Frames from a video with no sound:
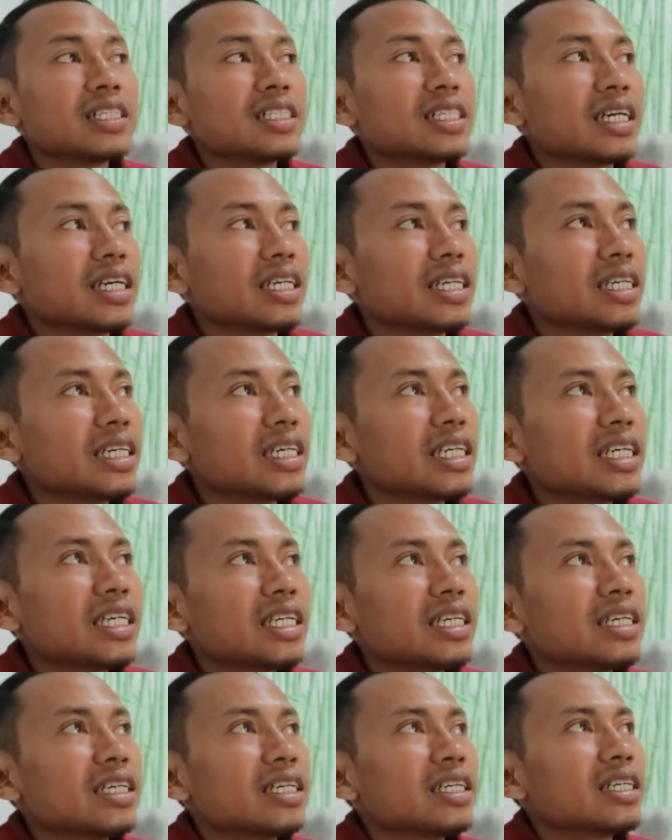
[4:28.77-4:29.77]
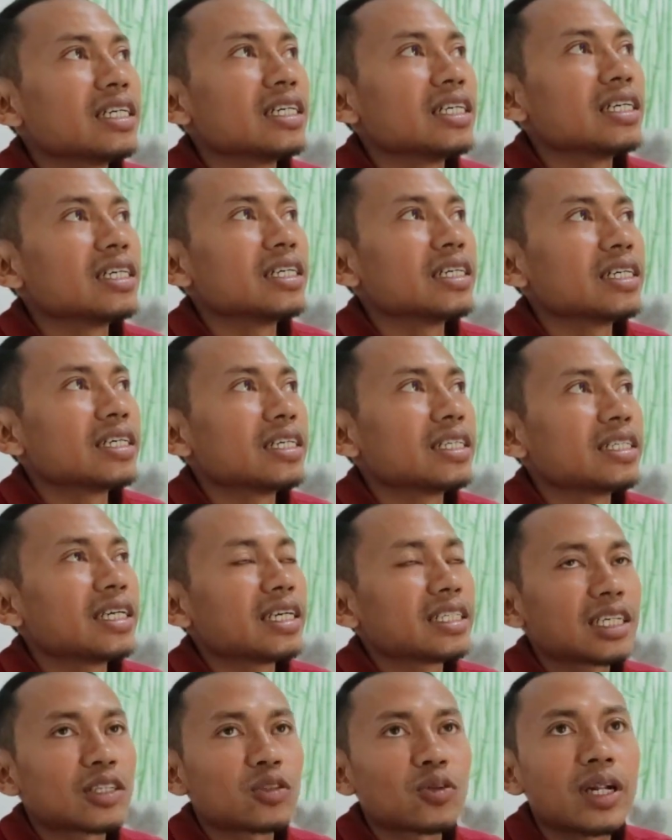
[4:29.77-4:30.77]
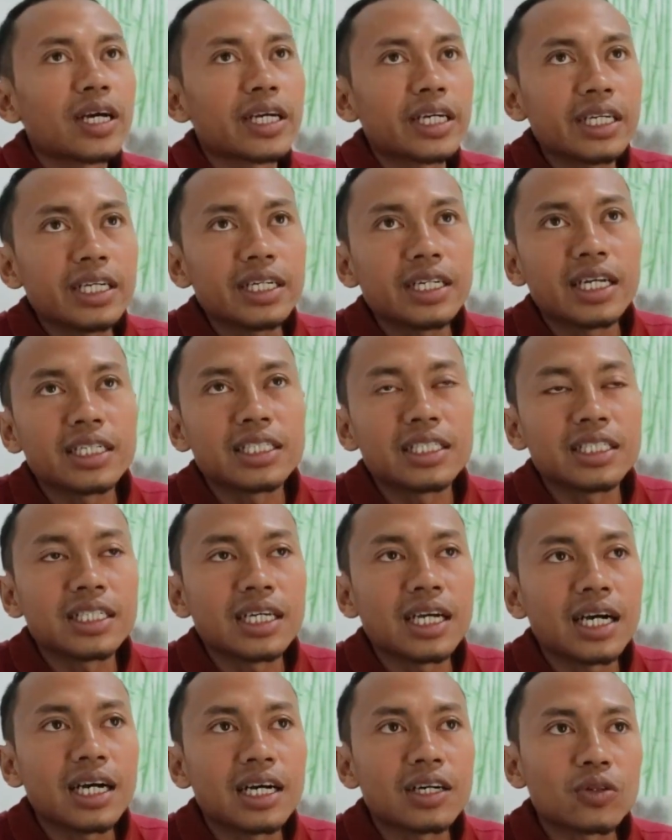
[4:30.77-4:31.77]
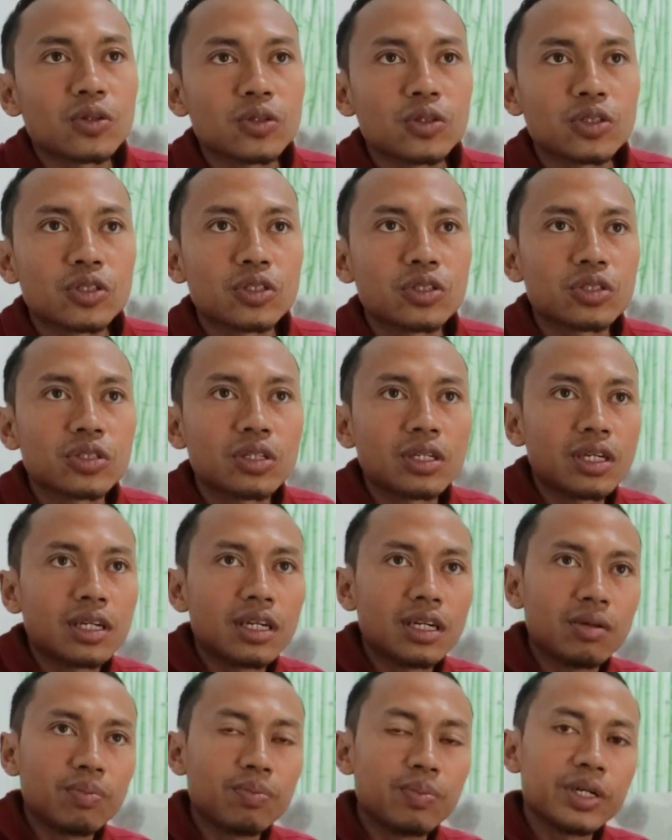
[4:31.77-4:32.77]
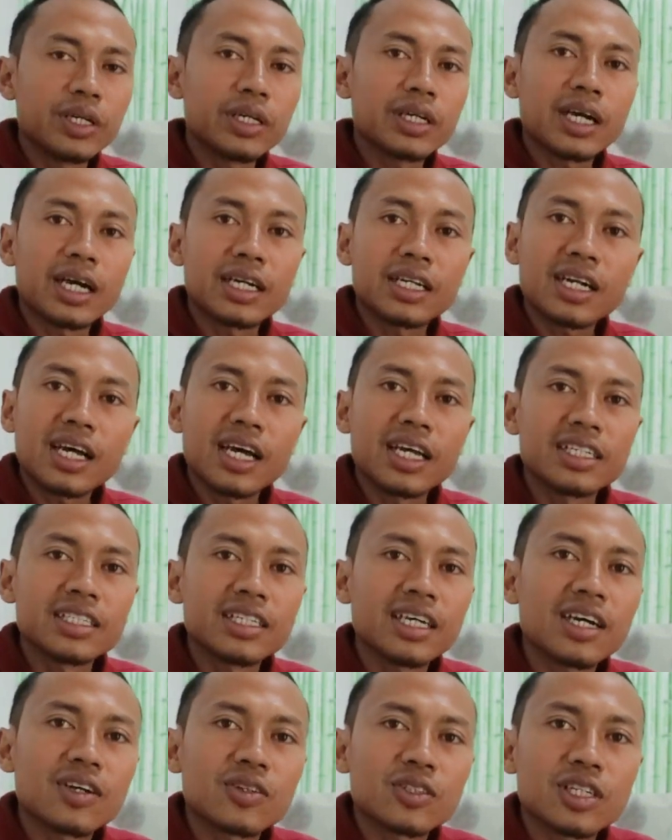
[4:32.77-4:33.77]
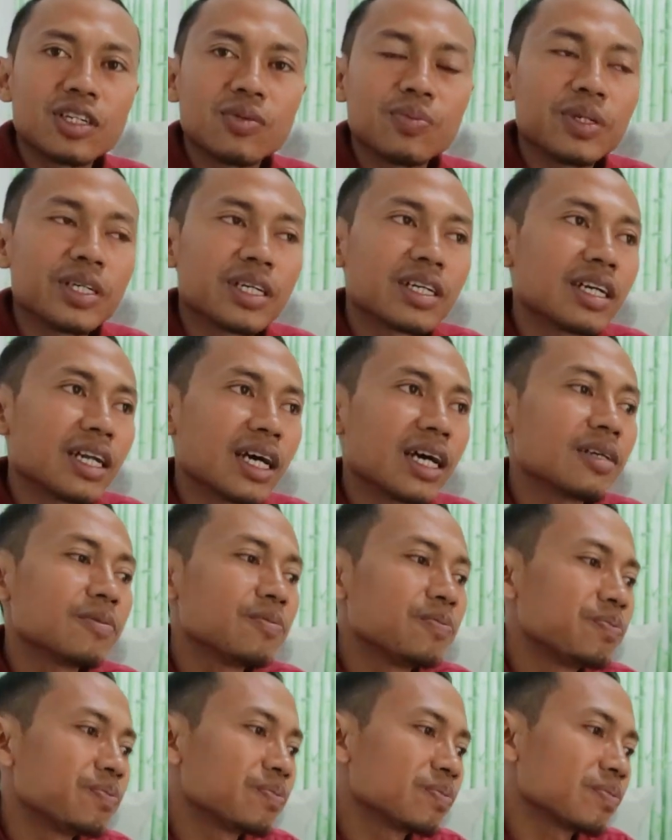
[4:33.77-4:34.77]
Jadi uh, dan satu lagi nasinya harus lebih kadar airnya harus lebih rendah.